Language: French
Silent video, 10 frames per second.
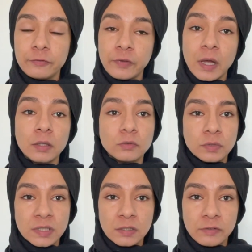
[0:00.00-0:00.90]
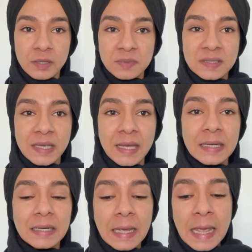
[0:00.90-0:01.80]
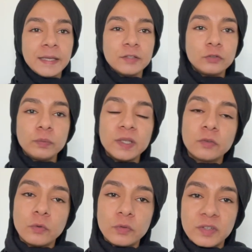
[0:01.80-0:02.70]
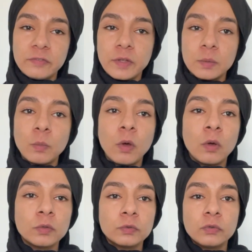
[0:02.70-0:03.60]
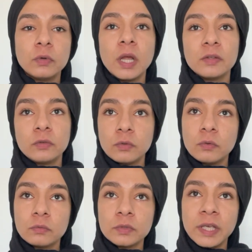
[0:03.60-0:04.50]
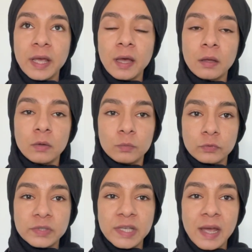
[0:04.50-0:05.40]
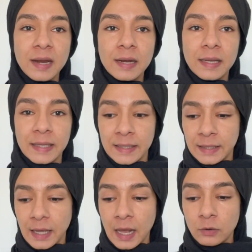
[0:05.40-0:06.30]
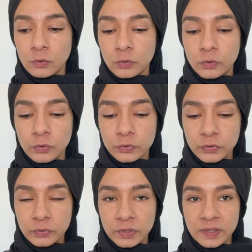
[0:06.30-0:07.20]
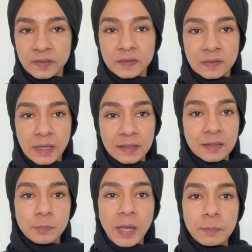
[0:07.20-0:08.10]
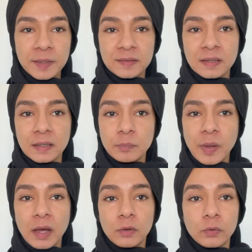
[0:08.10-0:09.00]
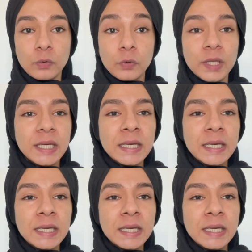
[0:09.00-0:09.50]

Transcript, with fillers: fin du 19e siècle et suite aux événements de la Seconde Guerre mondiale et à l'Holocauste qui a été perpétré par euh,